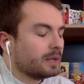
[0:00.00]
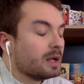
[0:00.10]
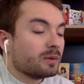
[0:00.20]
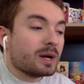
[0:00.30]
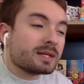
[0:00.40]

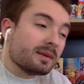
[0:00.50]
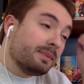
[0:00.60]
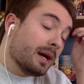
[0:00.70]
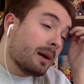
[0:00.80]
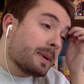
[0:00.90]
Ouais, c'est
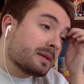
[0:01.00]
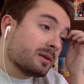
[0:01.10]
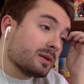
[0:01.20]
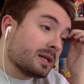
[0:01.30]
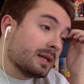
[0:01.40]
bien parce que
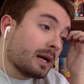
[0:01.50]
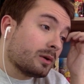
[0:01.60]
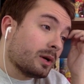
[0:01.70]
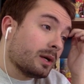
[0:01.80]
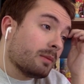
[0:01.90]
c'est de la
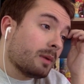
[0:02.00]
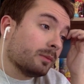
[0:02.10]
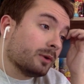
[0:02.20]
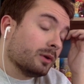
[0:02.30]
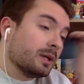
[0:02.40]
Corée en même
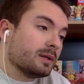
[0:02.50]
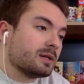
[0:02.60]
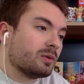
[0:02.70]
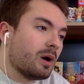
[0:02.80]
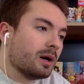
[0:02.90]
temps, il y a une
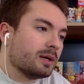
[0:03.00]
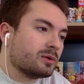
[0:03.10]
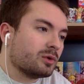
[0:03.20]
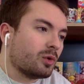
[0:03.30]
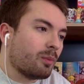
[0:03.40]
histoire et
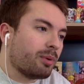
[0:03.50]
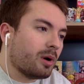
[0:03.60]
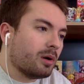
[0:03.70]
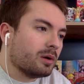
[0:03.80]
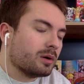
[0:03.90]
tu
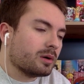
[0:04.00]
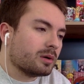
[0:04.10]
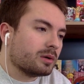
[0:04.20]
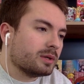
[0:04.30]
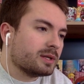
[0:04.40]
comprends
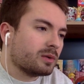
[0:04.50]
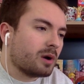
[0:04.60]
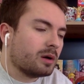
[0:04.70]
euh, l'histoire.